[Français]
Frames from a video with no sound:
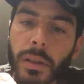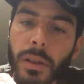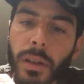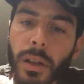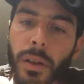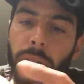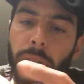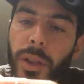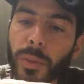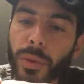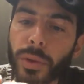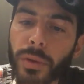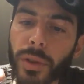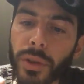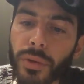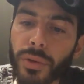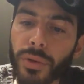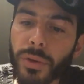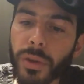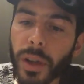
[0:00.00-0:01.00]
Alors au début, on
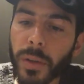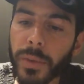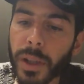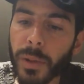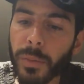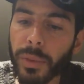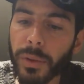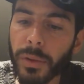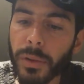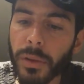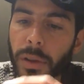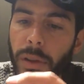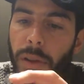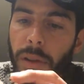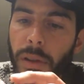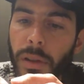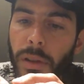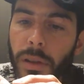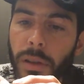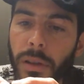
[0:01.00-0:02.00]
est toujours un petit peu
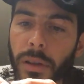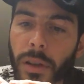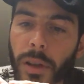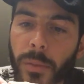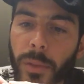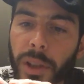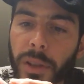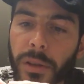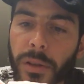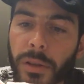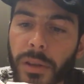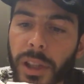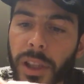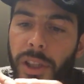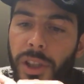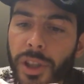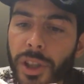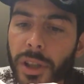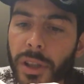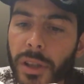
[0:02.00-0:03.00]
euh, en mode
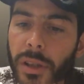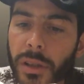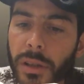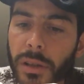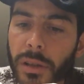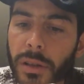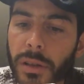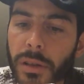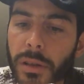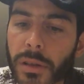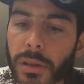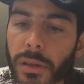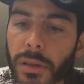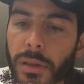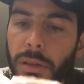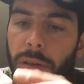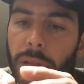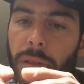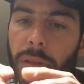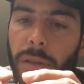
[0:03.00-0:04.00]
godiche
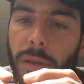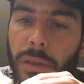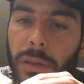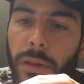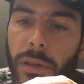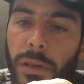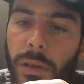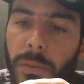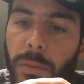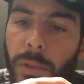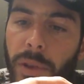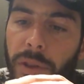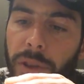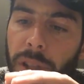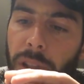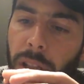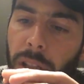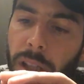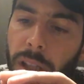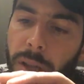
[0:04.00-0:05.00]
mais en
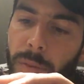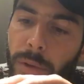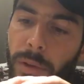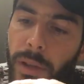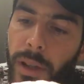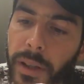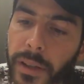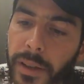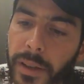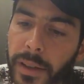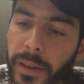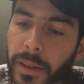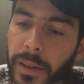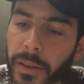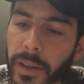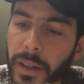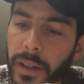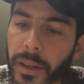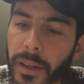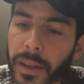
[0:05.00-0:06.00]
général, je progresse assez
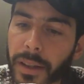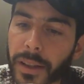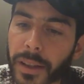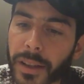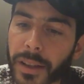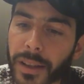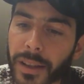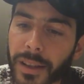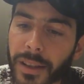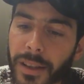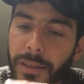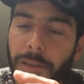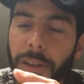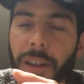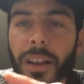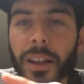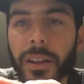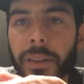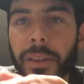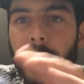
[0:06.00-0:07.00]
vite.
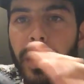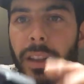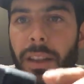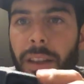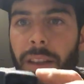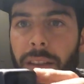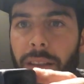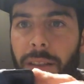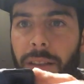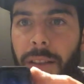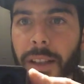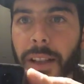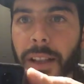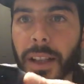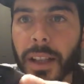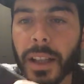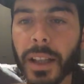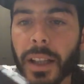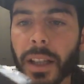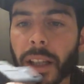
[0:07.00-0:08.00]
Voilà, ça y est.
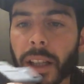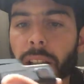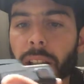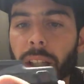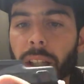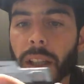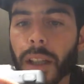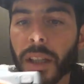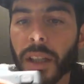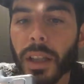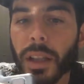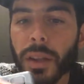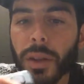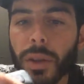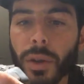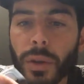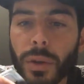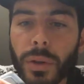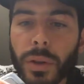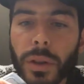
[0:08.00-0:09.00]

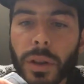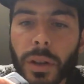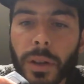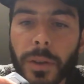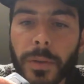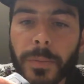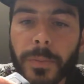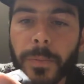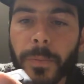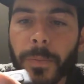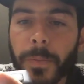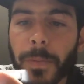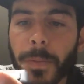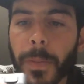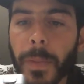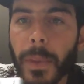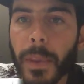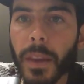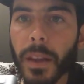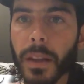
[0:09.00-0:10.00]
Donc, euh,
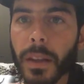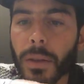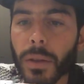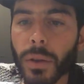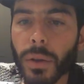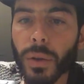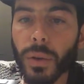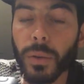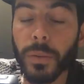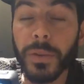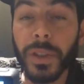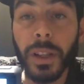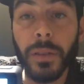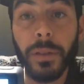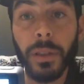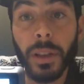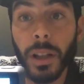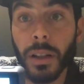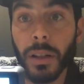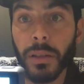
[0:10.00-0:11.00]
oh, ça
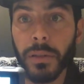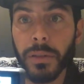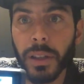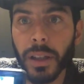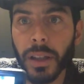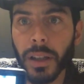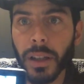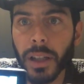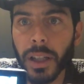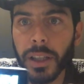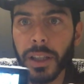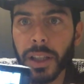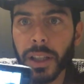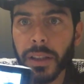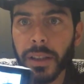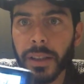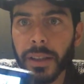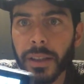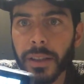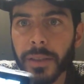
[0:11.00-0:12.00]
faudra l'enlever à la
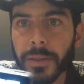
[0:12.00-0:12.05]
chasse.